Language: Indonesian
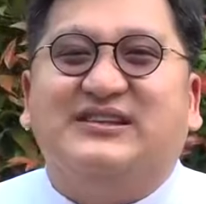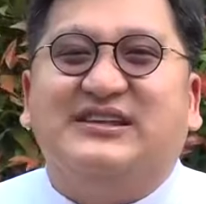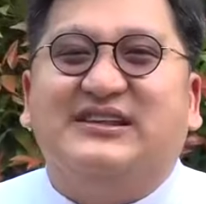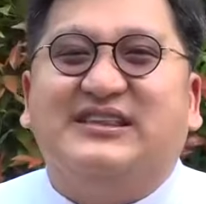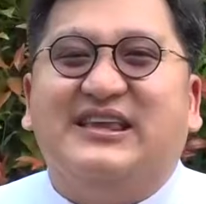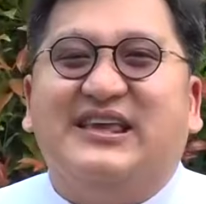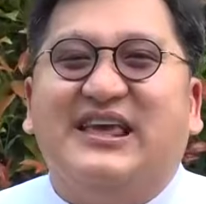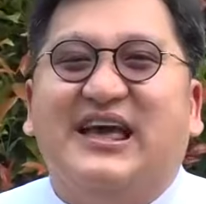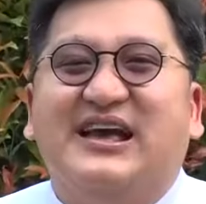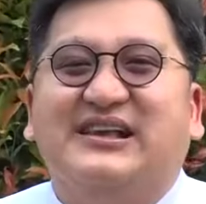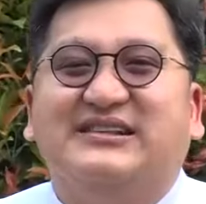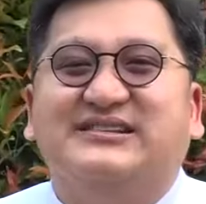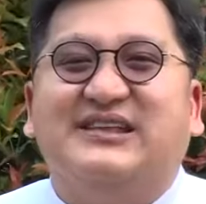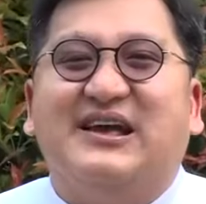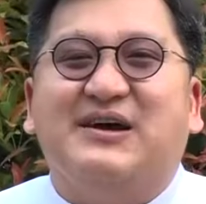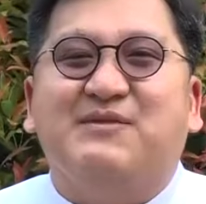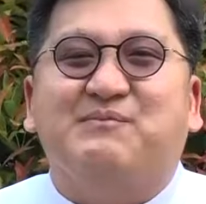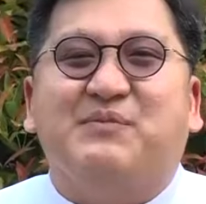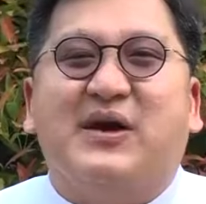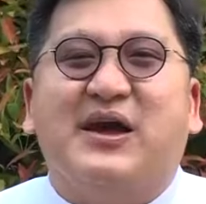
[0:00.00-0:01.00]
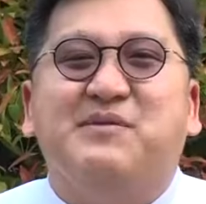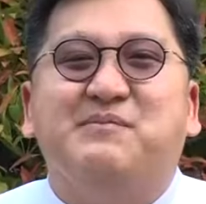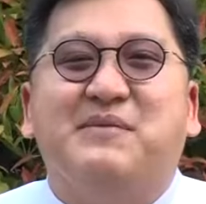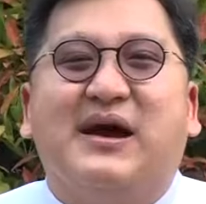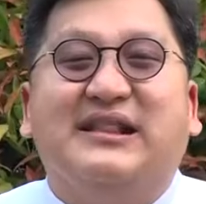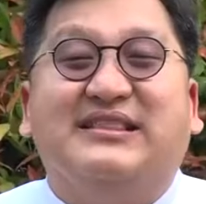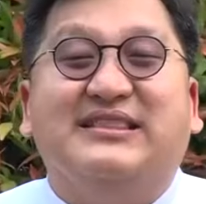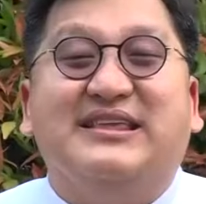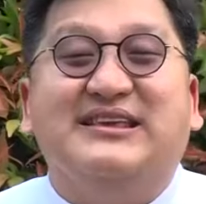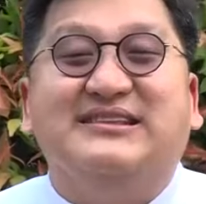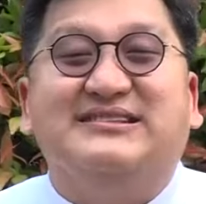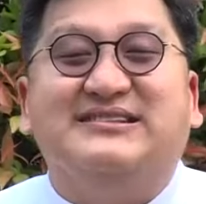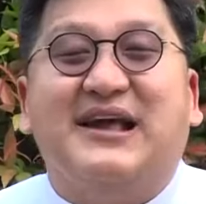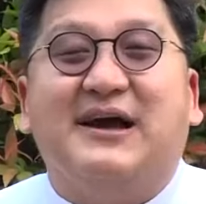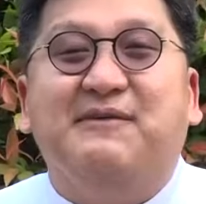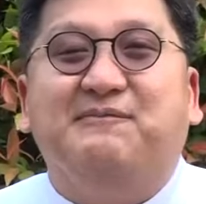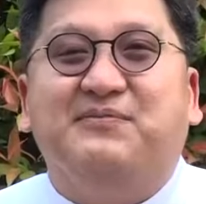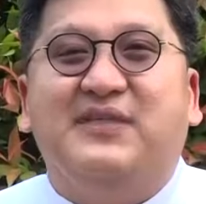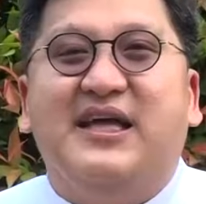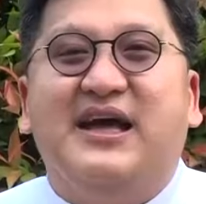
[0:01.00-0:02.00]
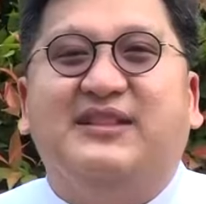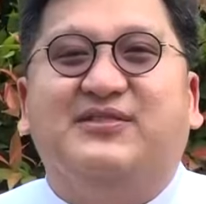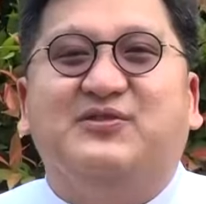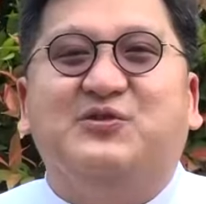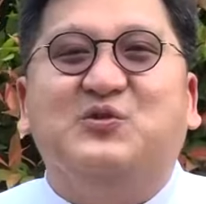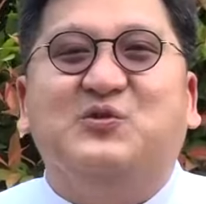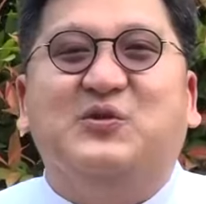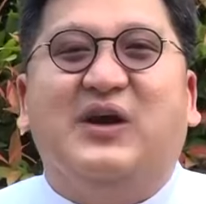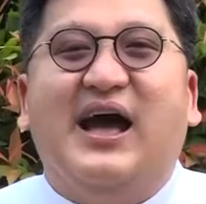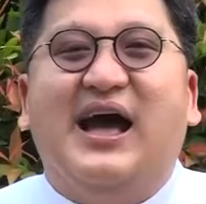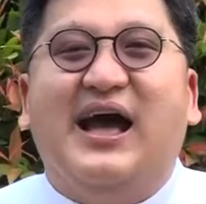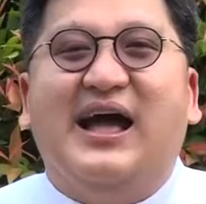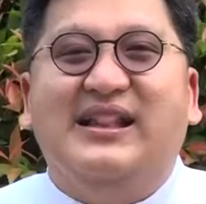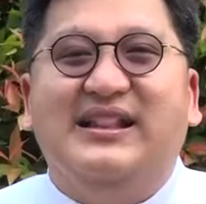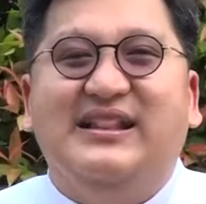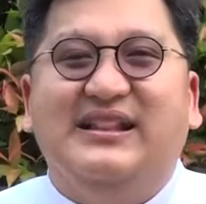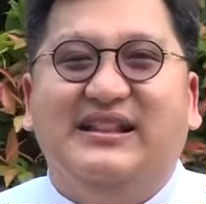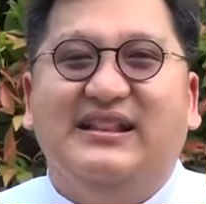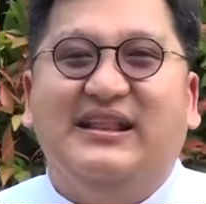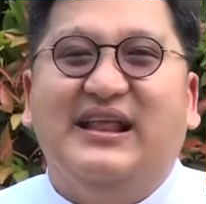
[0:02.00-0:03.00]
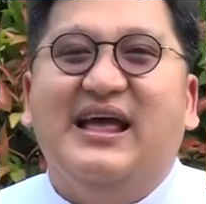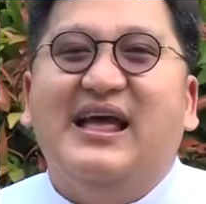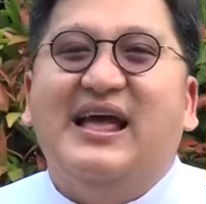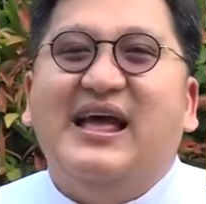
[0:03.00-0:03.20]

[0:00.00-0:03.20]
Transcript: setia sampai mati sabda Tuhan